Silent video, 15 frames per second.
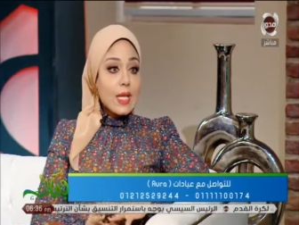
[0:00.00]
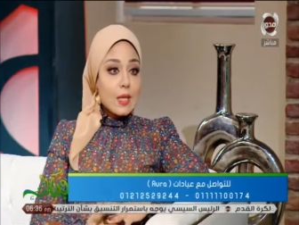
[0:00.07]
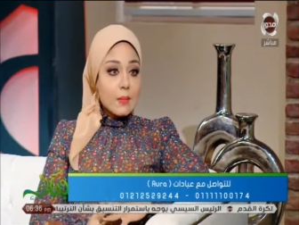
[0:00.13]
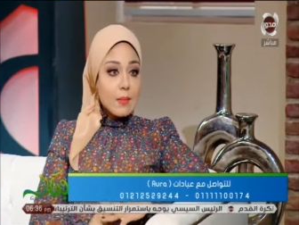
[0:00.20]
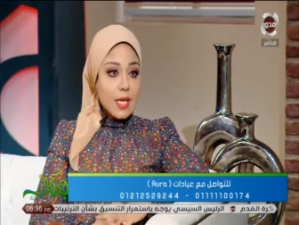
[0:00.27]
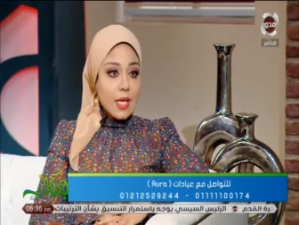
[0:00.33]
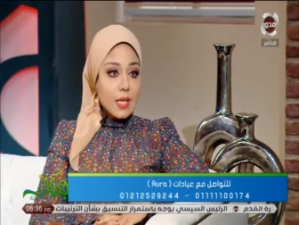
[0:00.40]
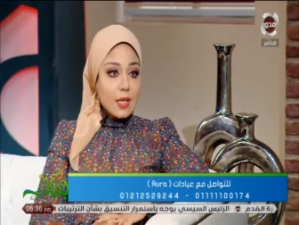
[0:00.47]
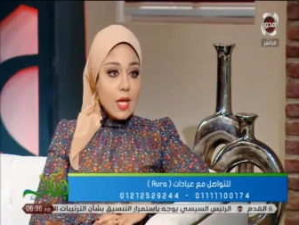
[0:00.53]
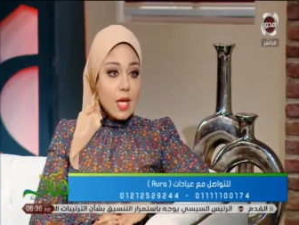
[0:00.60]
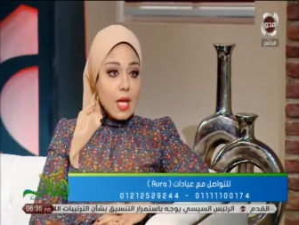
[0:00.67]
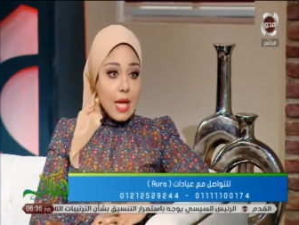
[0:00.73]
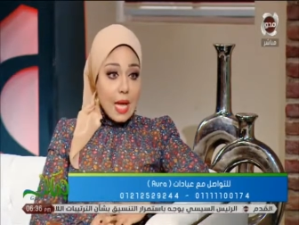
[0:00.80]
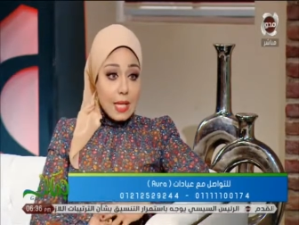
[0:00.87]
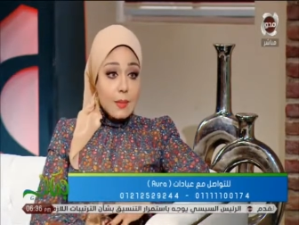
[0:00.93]
كميات
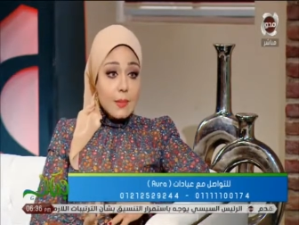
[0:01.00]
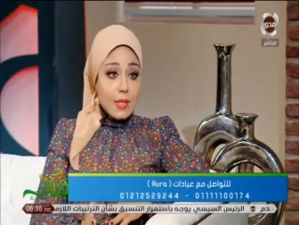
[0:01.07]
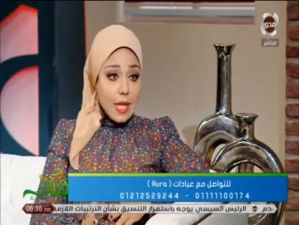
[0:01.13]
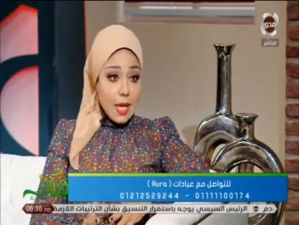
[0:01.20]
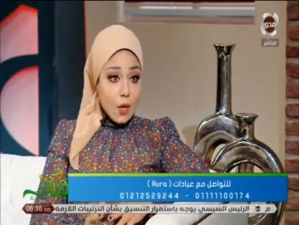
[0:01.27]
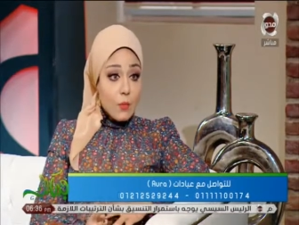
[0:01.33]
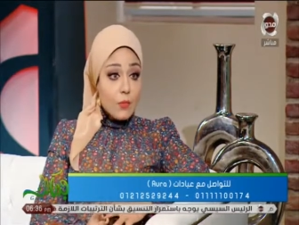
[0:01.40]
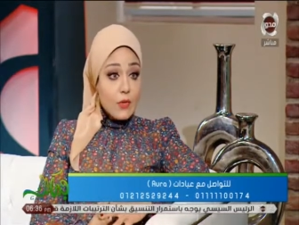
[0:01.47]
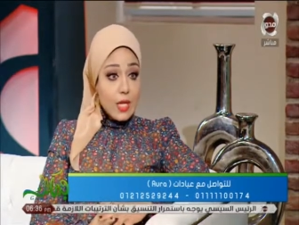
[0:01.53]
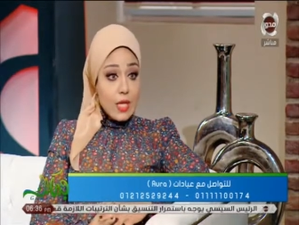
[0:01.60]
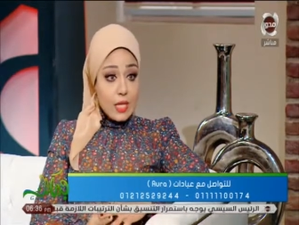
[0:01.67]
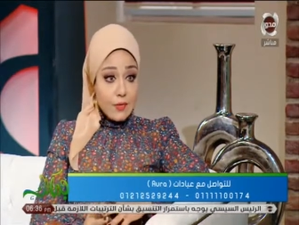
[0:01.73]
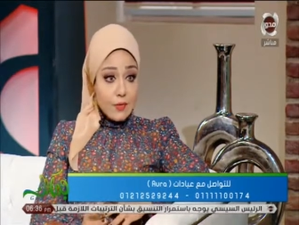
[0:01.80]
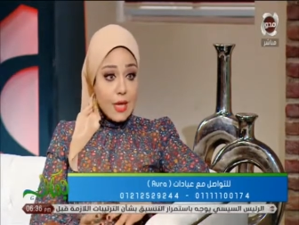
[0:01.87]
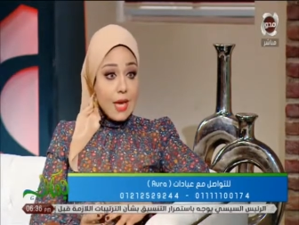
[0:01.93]
عدم التحكم في
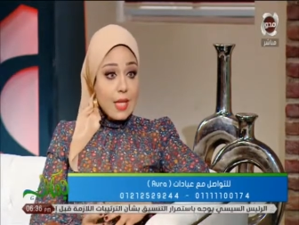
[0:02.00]
الانفعالات